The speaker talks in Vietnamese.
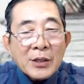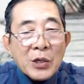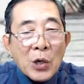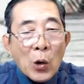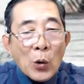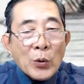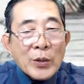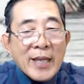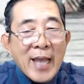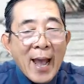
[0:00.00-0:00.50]

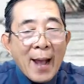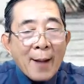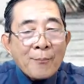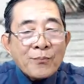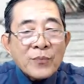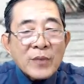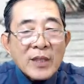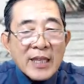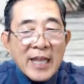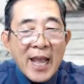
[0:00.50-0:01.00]
Nội
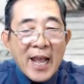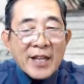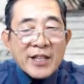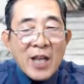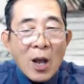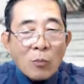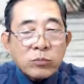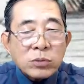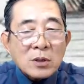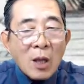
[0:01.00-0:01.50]
giám nhẹ
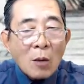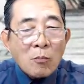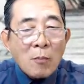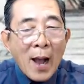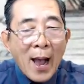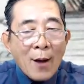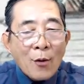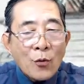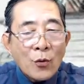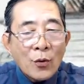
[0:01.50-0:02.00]
giọng thông
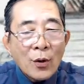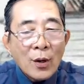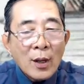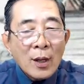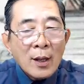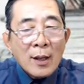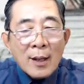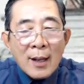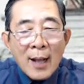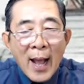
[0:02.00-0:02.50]
báo,
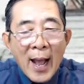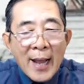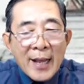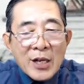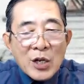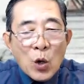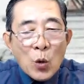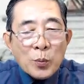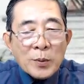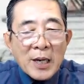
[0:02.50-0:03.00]

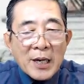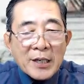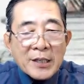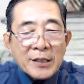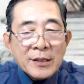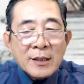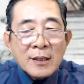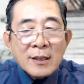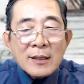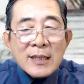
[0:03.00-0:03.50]
hai cung
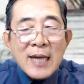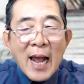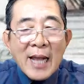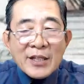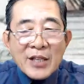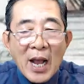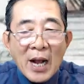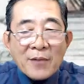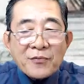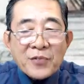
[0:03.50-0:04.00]
nữ ra
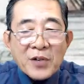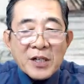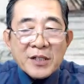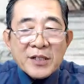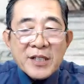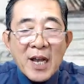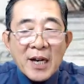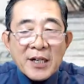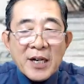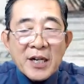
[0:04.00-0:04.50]
dẫn
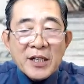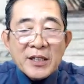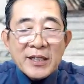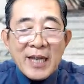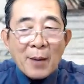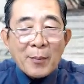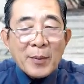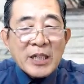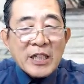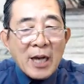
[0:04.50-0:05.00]
Phượng Dân Ninh
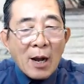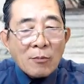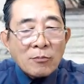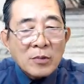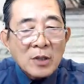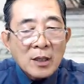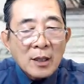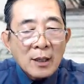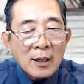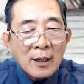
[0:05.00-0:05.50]
vào bên trong.
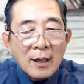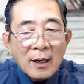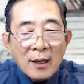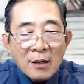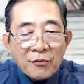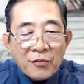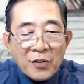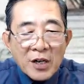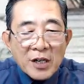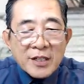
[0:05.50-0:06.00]

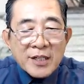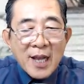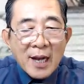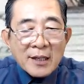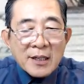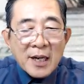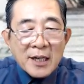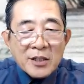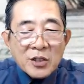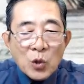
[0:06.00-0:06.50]
Phượng
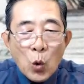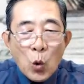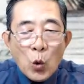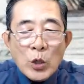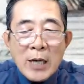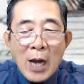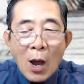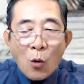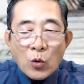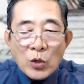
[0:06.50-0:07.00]
Dân Ninh
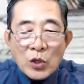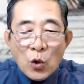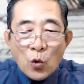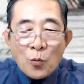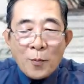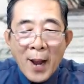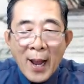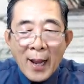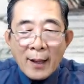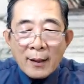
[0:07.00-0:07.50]
cúi đầu
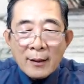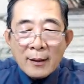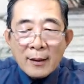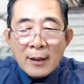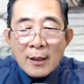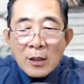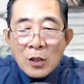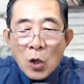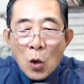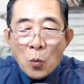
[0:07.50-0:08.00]
rủ mắt,
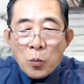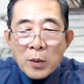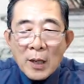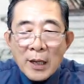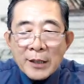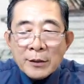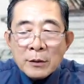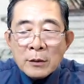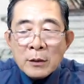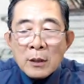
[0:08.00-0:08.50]
cung
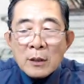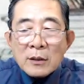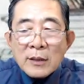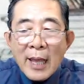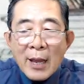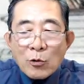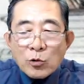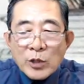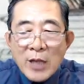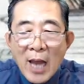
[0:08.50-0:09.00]
kính
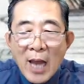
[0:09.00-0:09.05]
theo